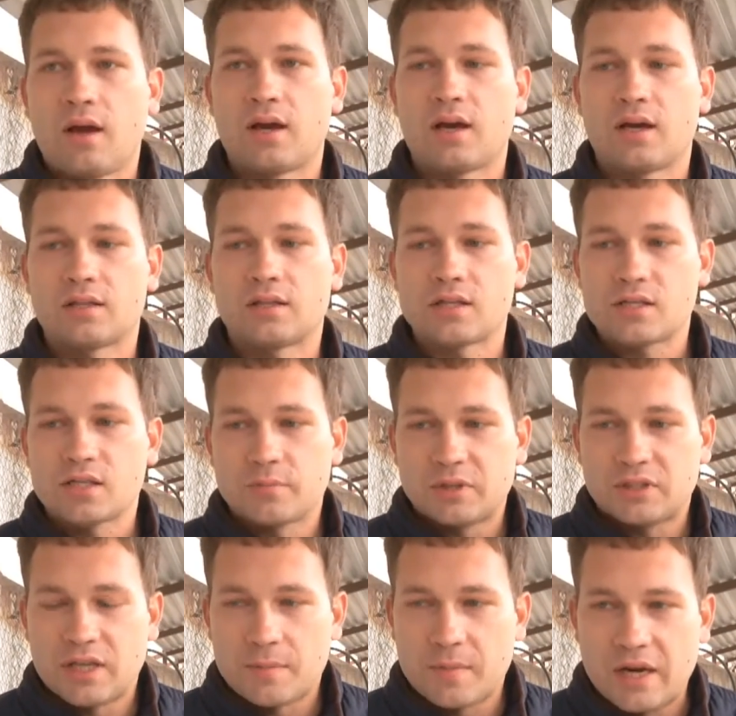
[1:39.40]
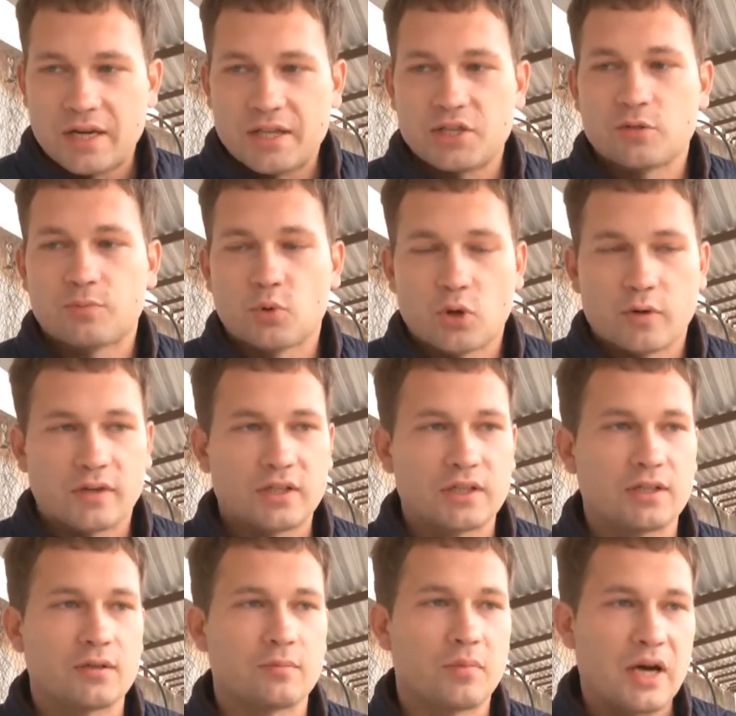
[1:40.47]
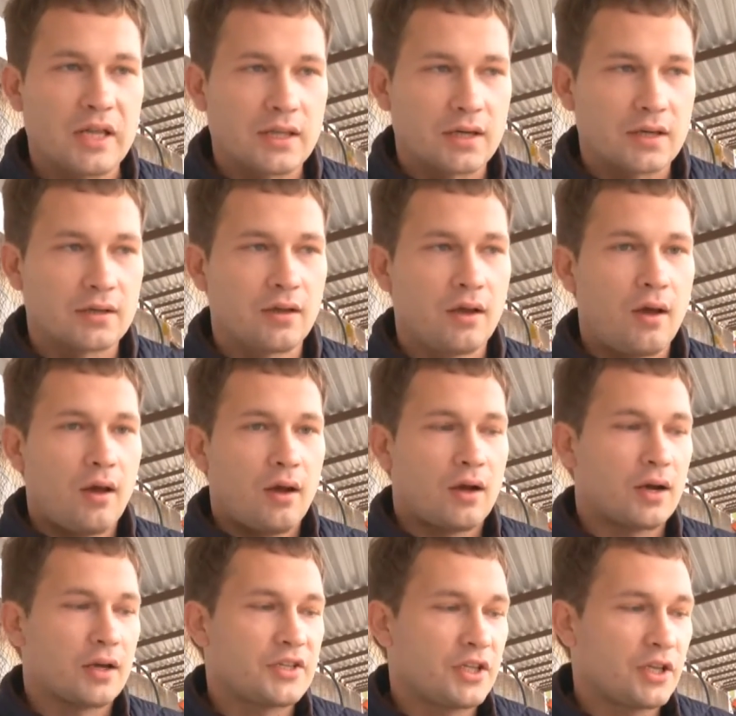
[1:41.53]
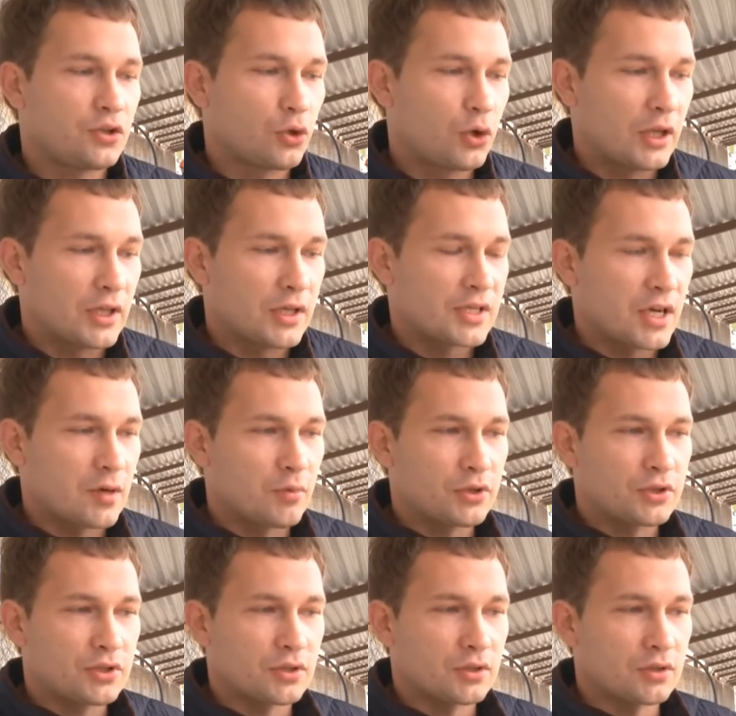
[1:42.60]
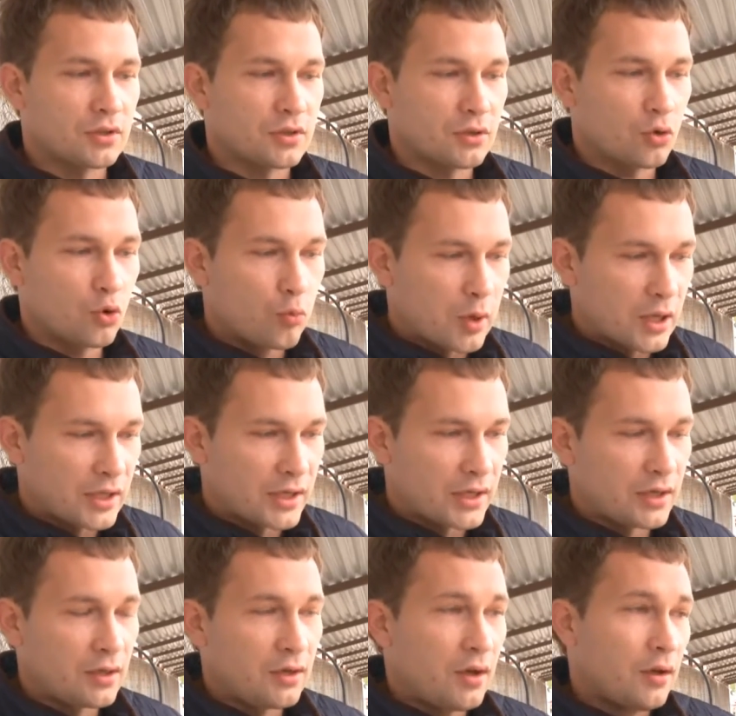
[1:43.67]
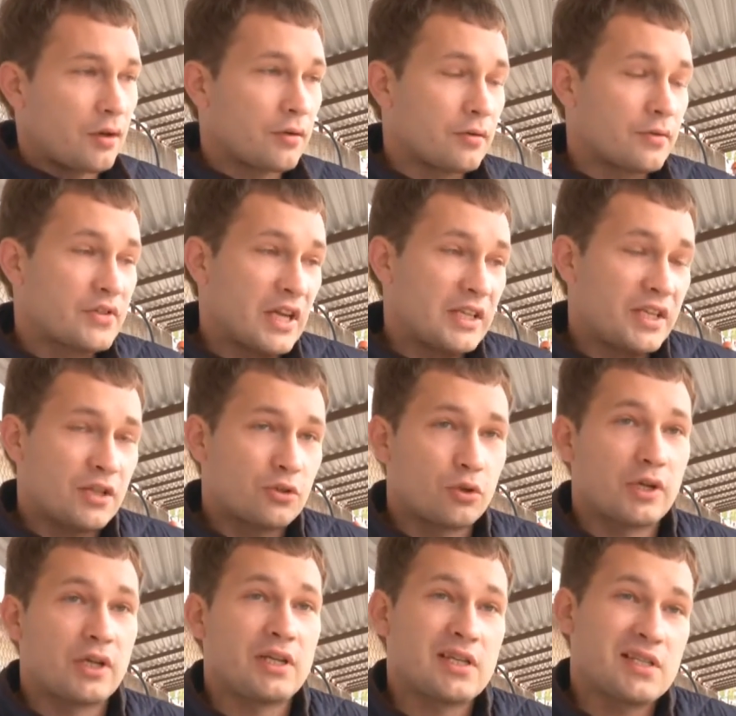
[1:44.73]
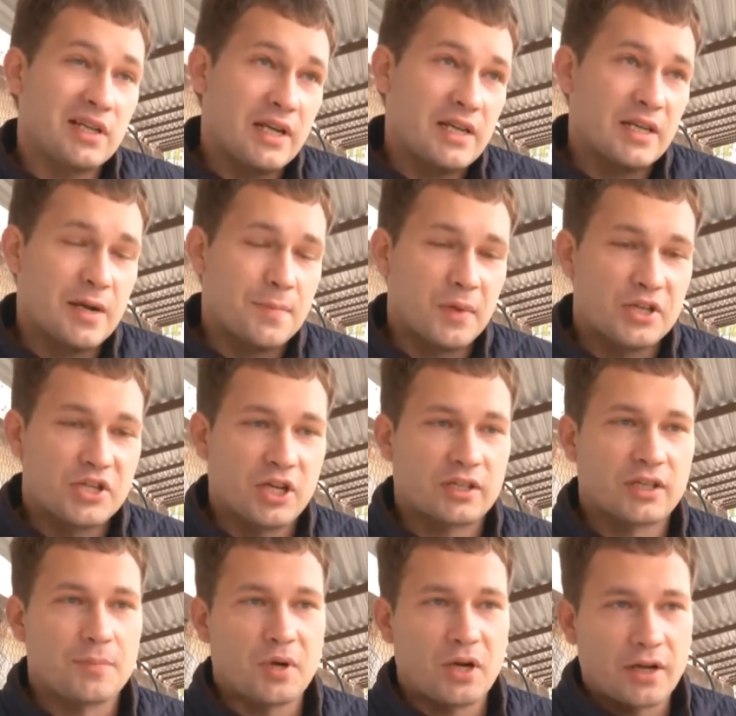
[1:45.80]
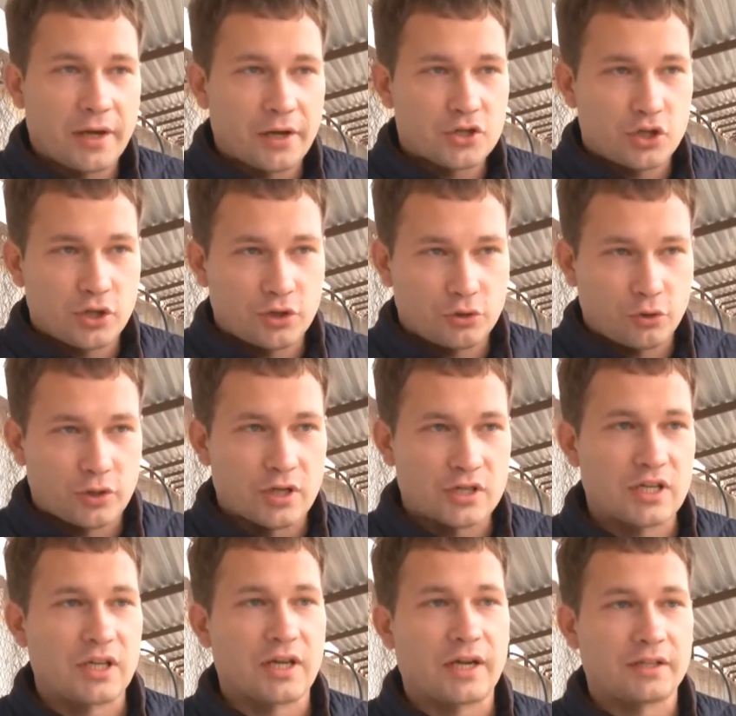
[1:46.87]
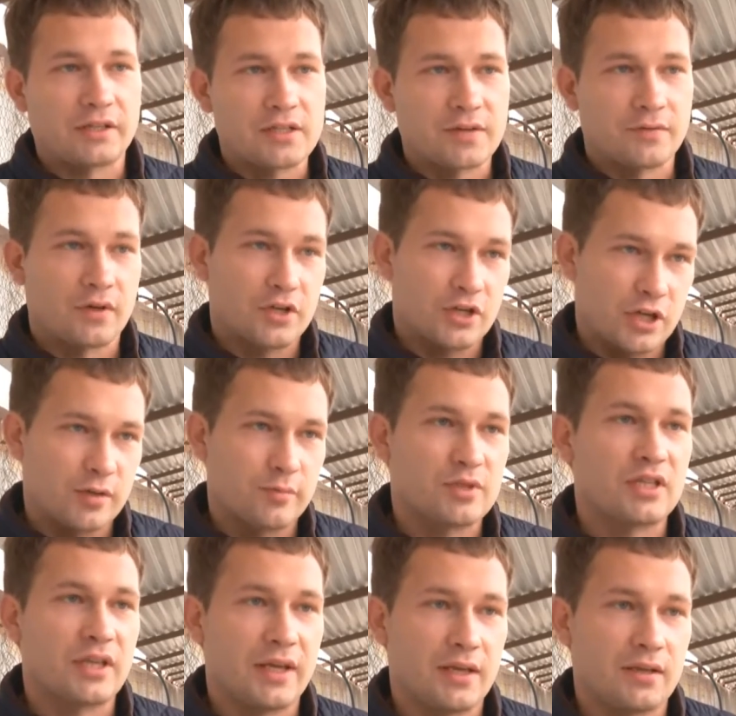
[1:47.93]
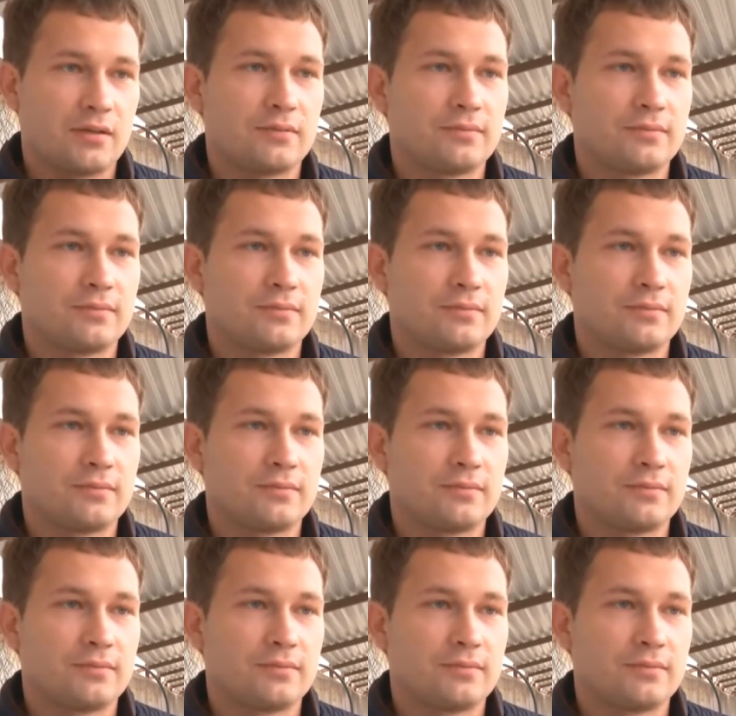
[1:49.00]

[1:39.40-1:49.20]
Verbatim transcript: А, должны быть нормальные, не порванные баннеры. А, территория должна быть убранная. Вся территория и строительные площадки, и прилегающая территория должна находиться в надлежащем состоянии.